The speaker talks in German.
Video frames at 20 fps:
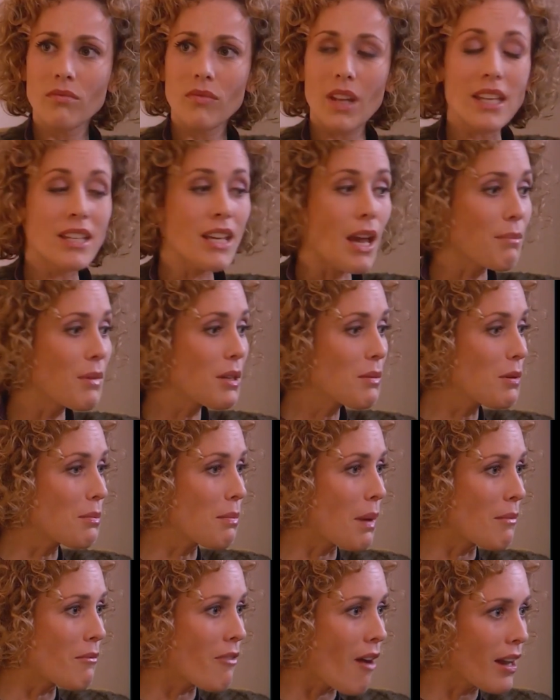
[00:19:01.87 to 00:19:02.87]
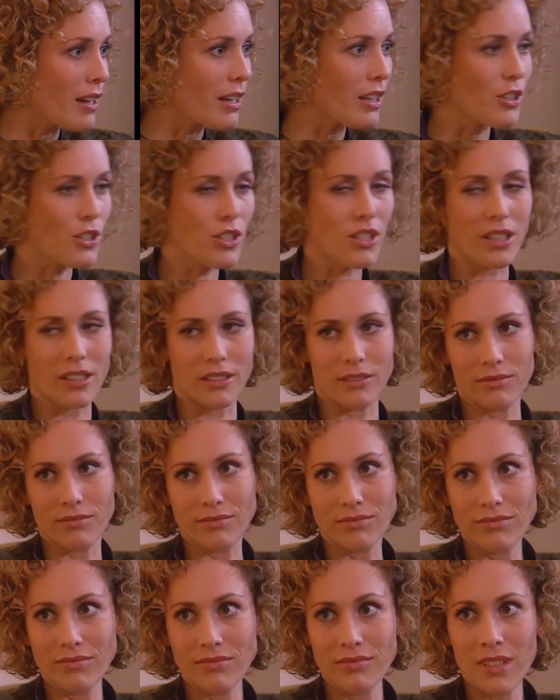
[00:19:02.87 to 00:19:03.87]
Ich habe mich mit meinem Vater
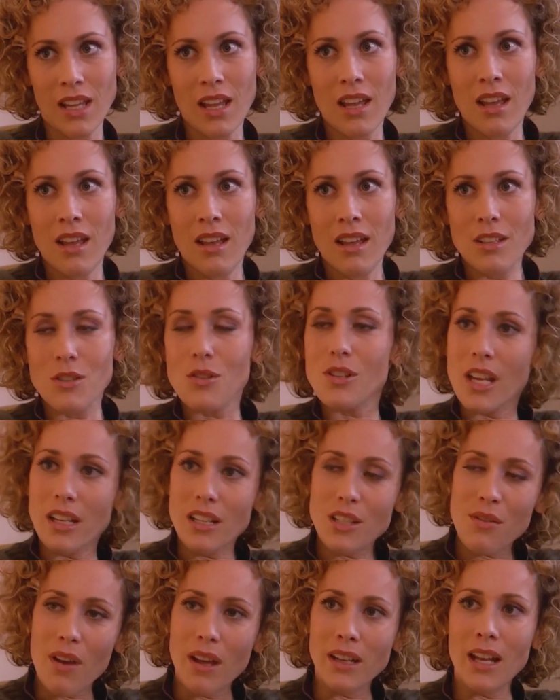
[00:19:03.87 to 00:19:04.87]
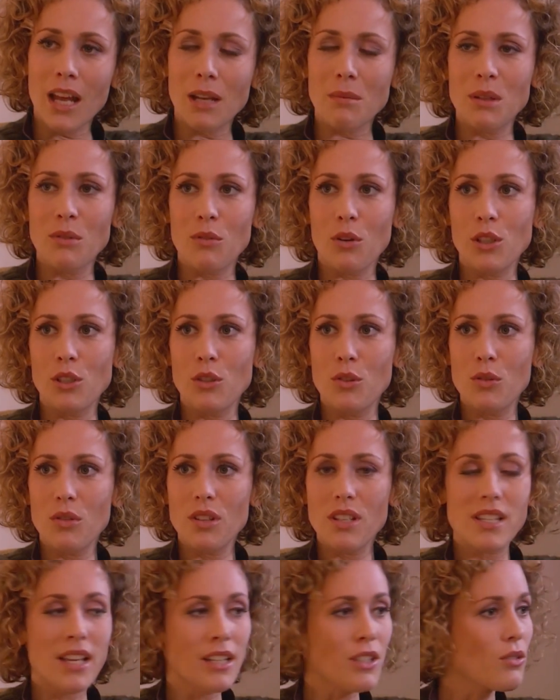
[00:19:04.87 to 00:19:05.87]
gestritten. Susannes Vater hat mich vor die Tür
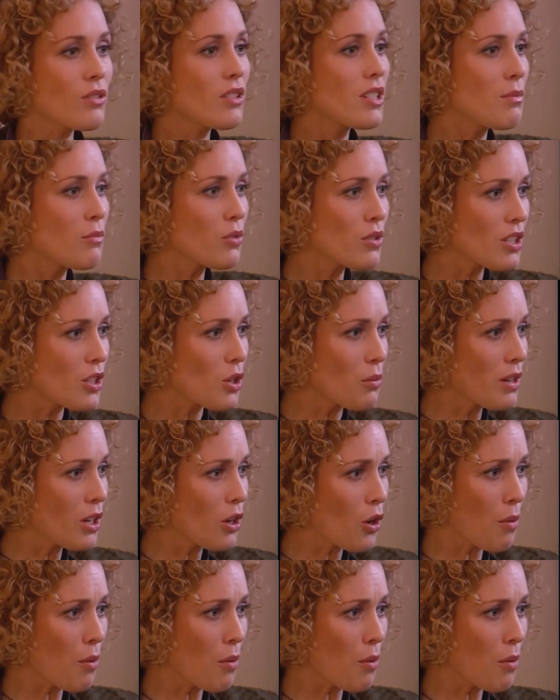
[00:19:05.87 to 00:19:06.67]
gesetzt und sie muss sich um ihn